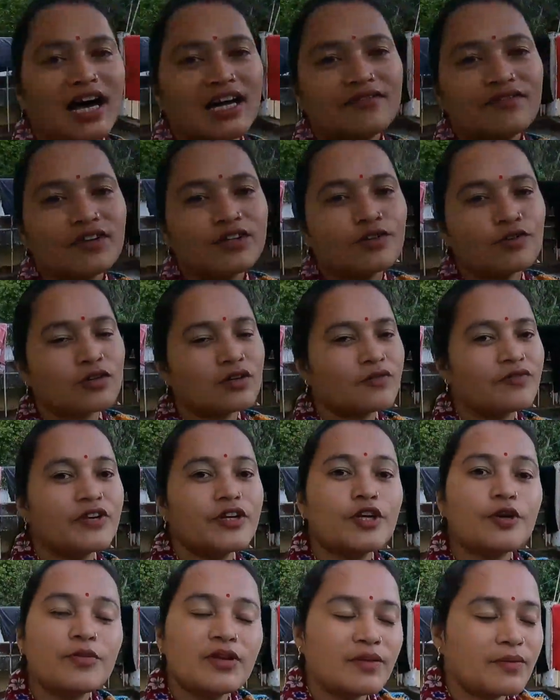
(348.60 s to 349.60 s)
आदविक तो ना
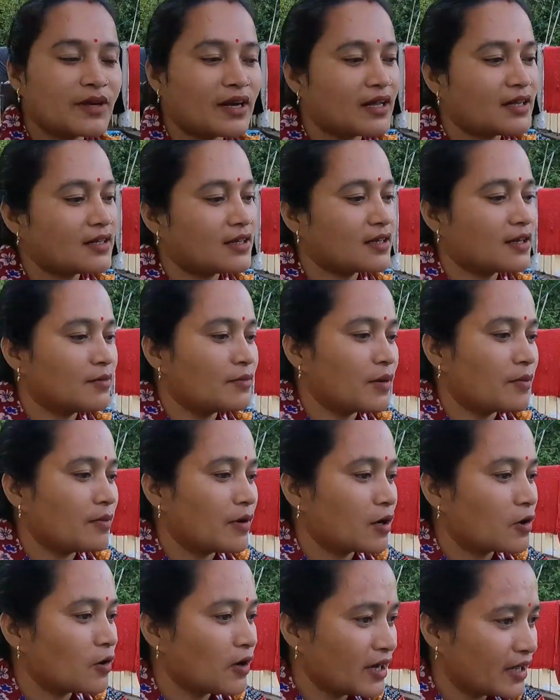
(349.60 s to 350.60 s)
वीडियो भी नहीं बनाने देगा
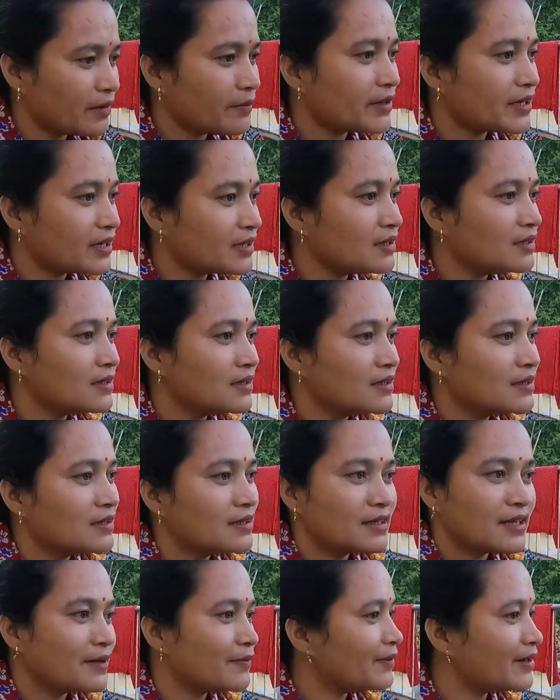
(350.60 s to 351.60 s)
मम्मा को है ना बेटा
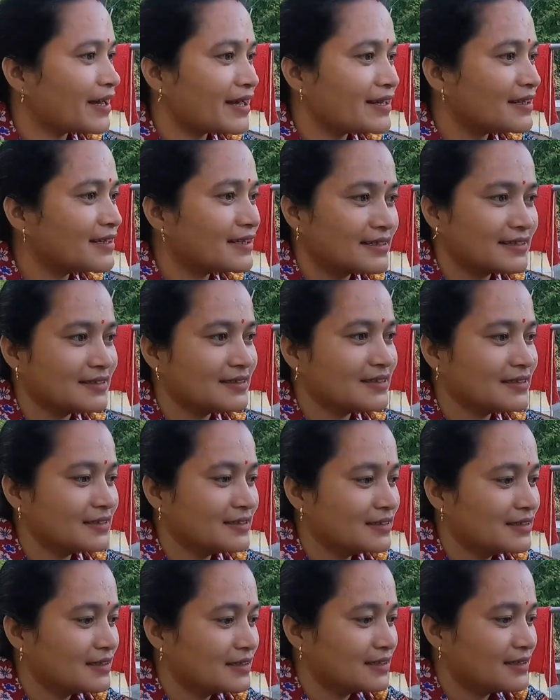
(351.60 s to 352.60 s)
नहीं बनाने देगा ना
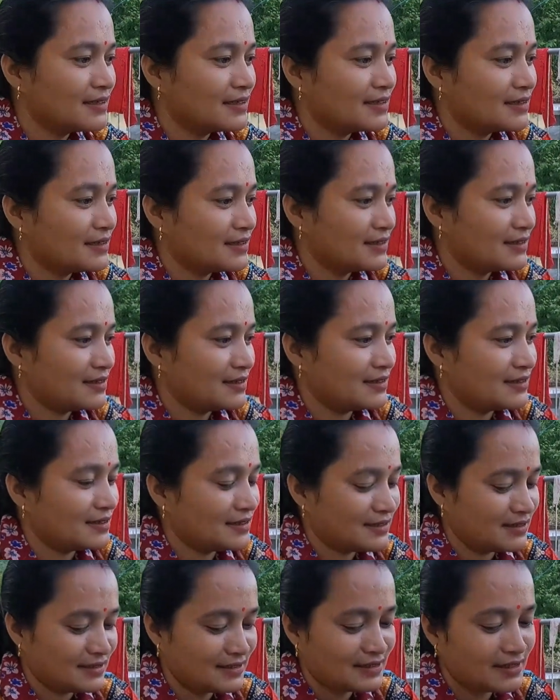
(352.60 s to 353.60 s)

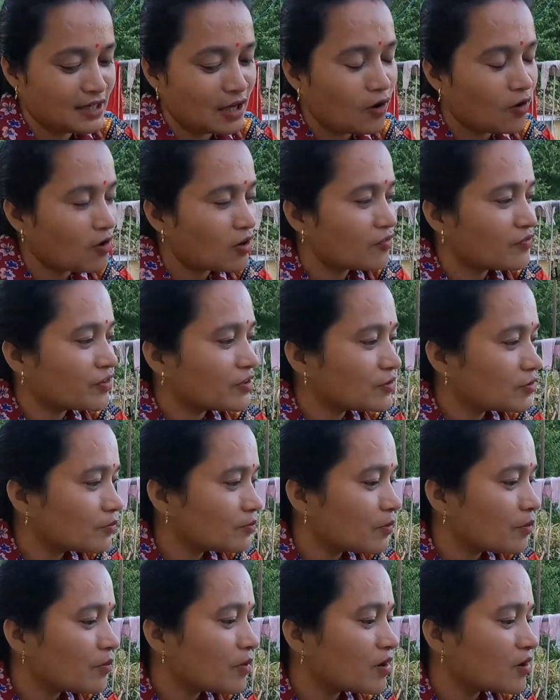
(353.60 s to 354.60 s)
क्या होगा फिर
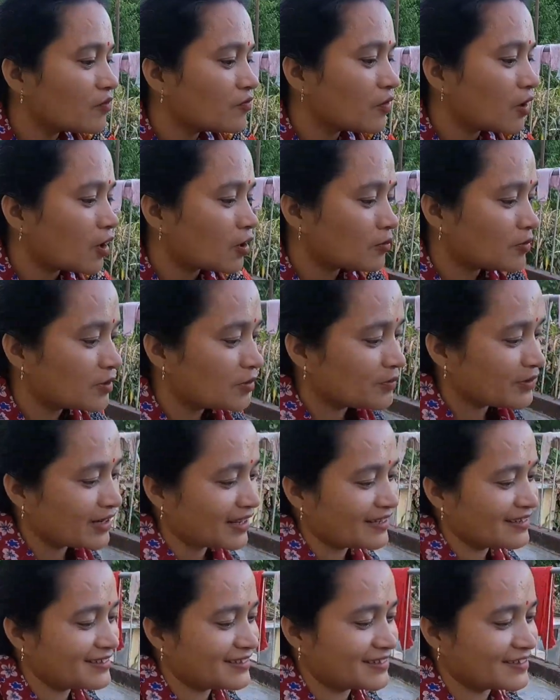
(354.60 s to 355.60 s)
तुम तो मम्मा का ब्लॉग भी नहीं
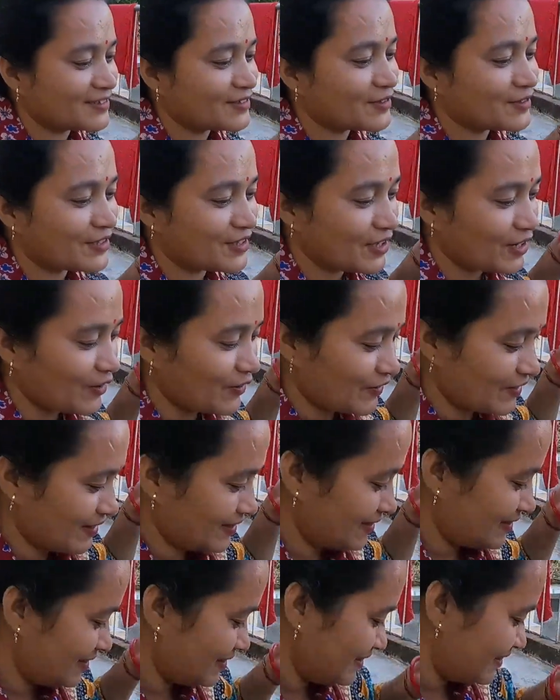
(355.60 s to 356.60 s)
बनाने देगा तो क्या
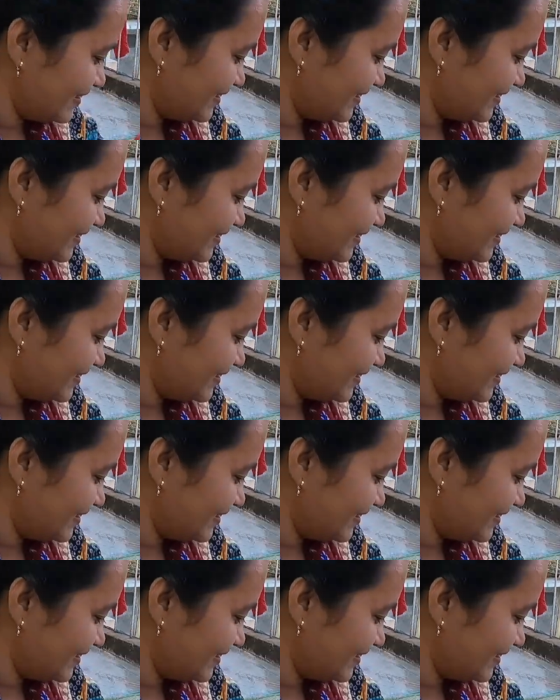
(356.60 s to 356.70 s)
होगा